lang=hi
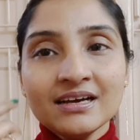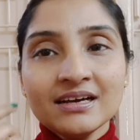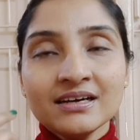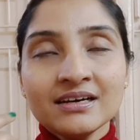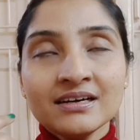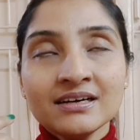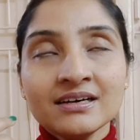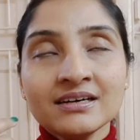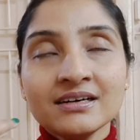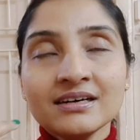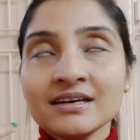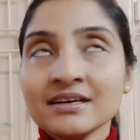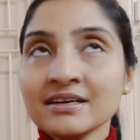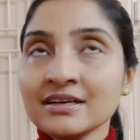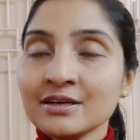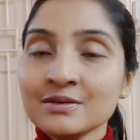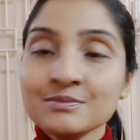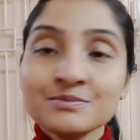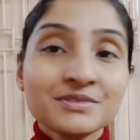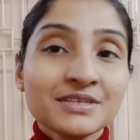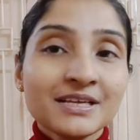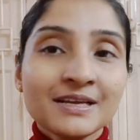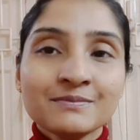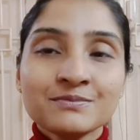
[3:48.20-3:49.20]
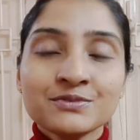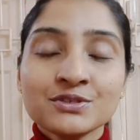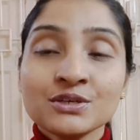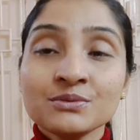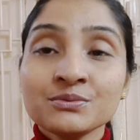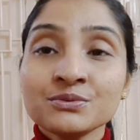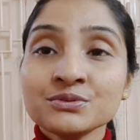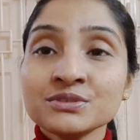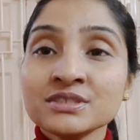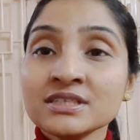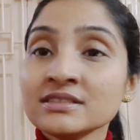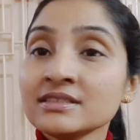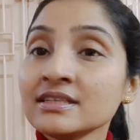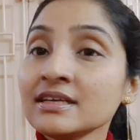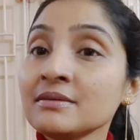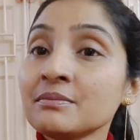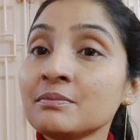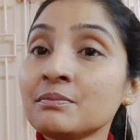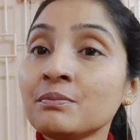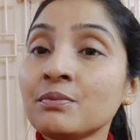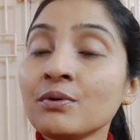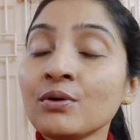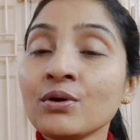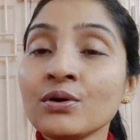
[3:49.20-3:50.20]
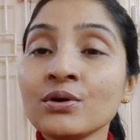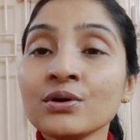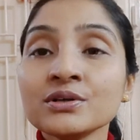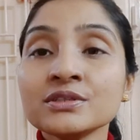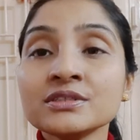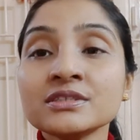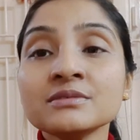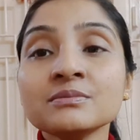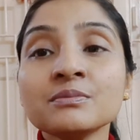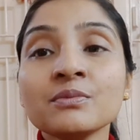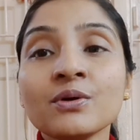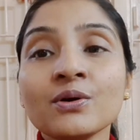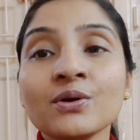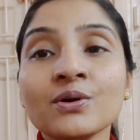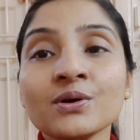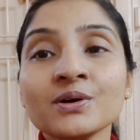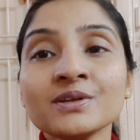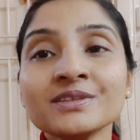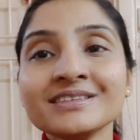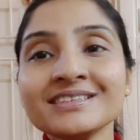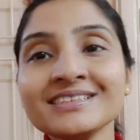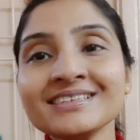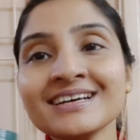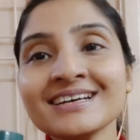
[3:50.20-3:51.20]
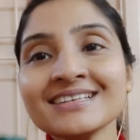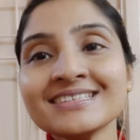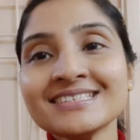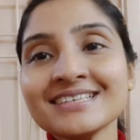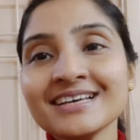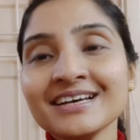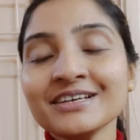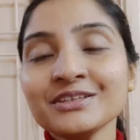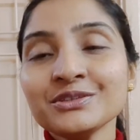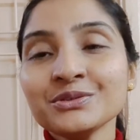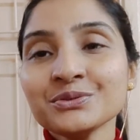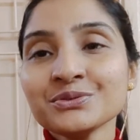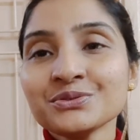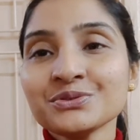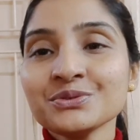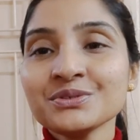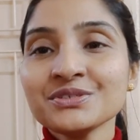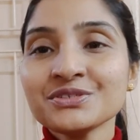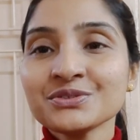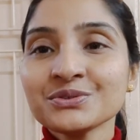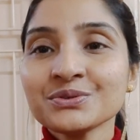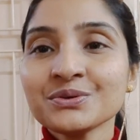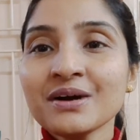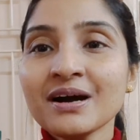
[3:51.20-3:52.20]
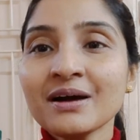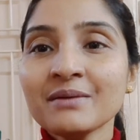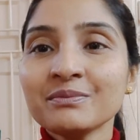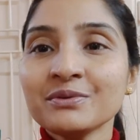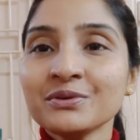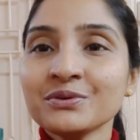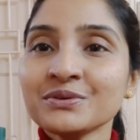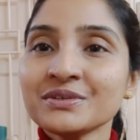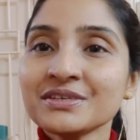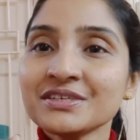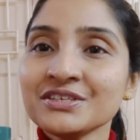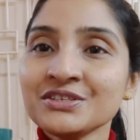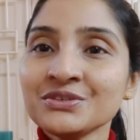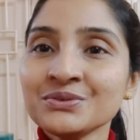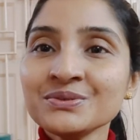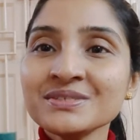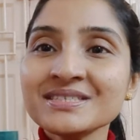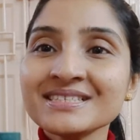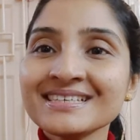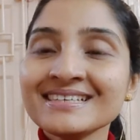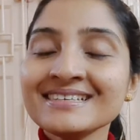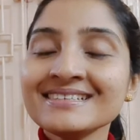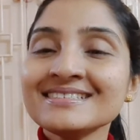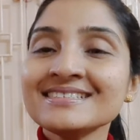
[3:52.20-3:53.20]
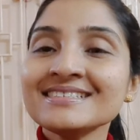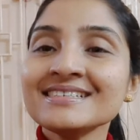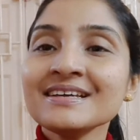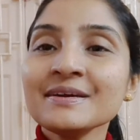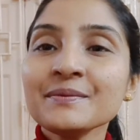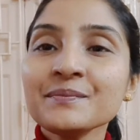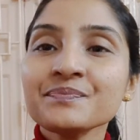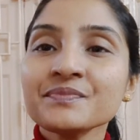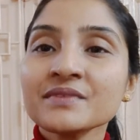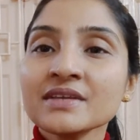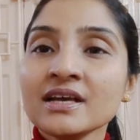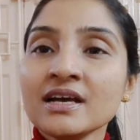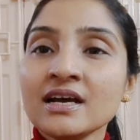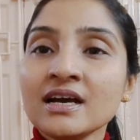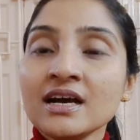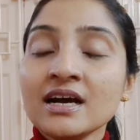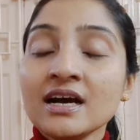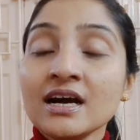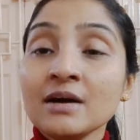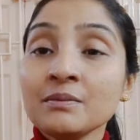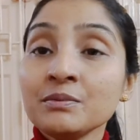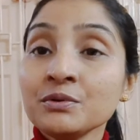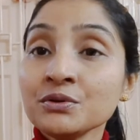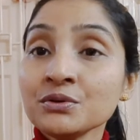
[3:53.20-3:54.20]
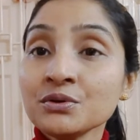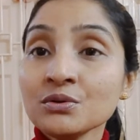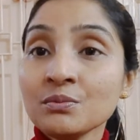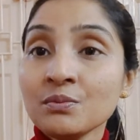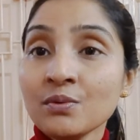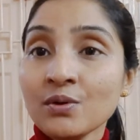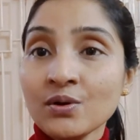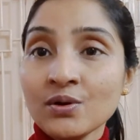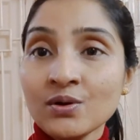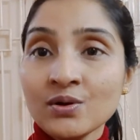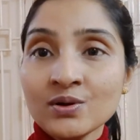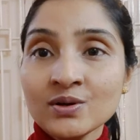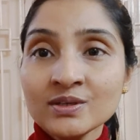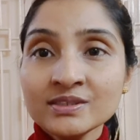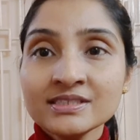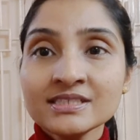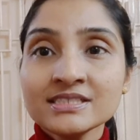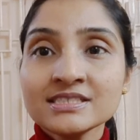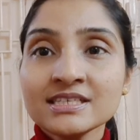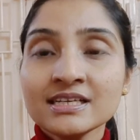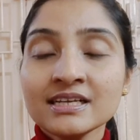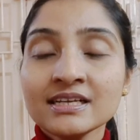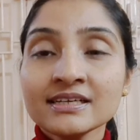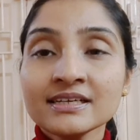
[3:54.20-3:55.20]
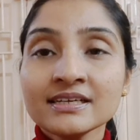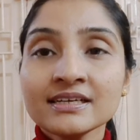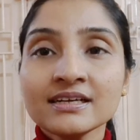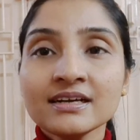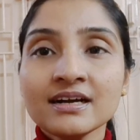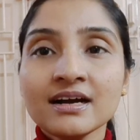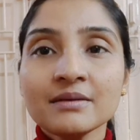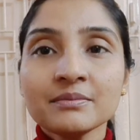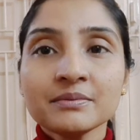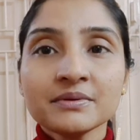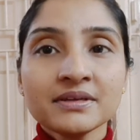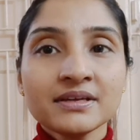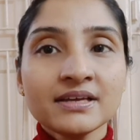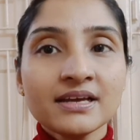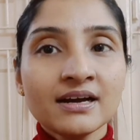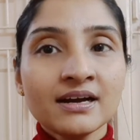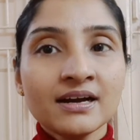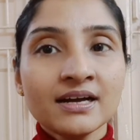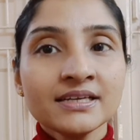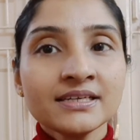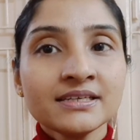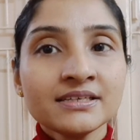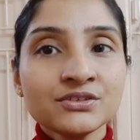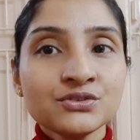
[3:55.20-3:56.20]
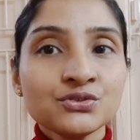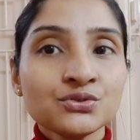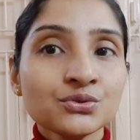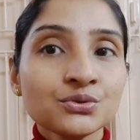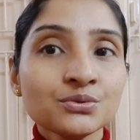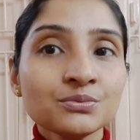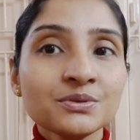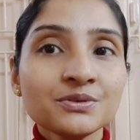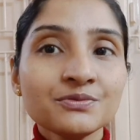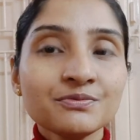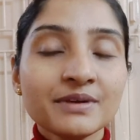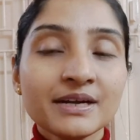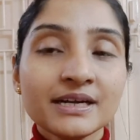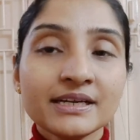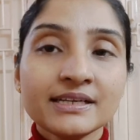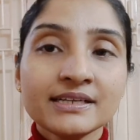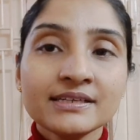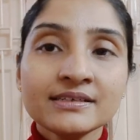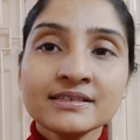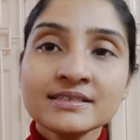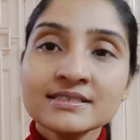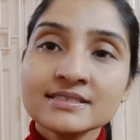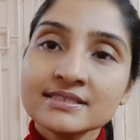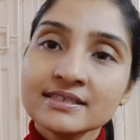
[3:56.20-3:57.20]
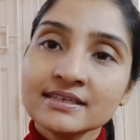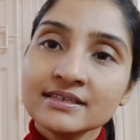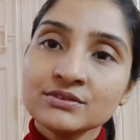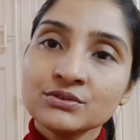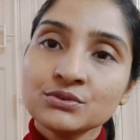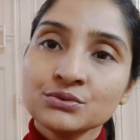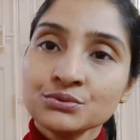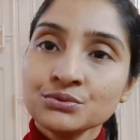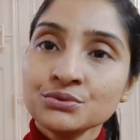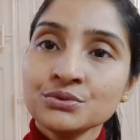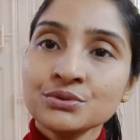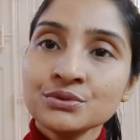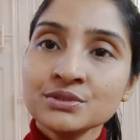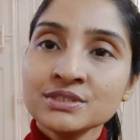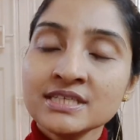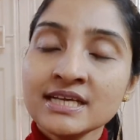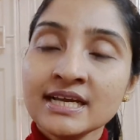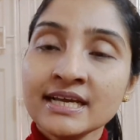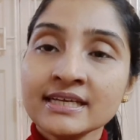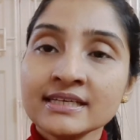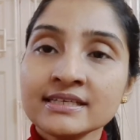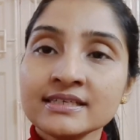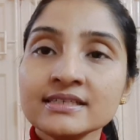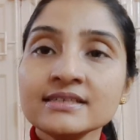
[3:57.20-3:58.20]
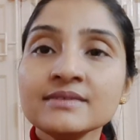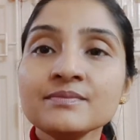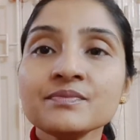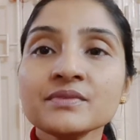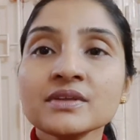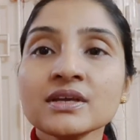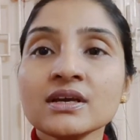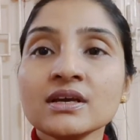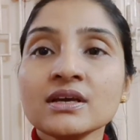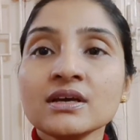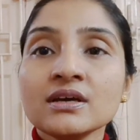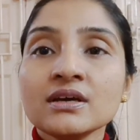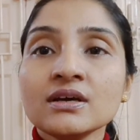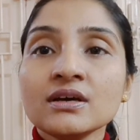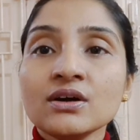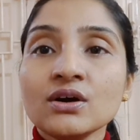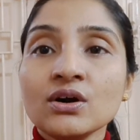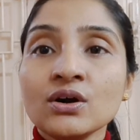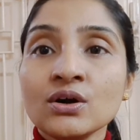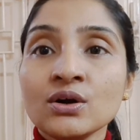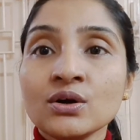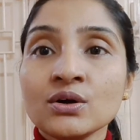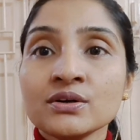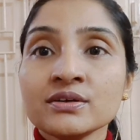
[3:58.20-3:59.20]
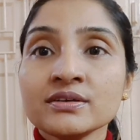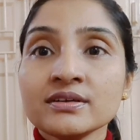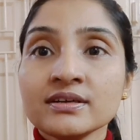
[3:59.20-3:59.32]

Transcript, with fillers: आराम से एब्जॉर्ब हो जाता है बहुत ही बहुत ही अच्छा है दोस्तों इसको आप लोग यूज़ कीजिए आप लोगों को बहुत अच्छा लगेगा आपकी आई की जो भी फैटिंगनेस है दूर हो जाएगी और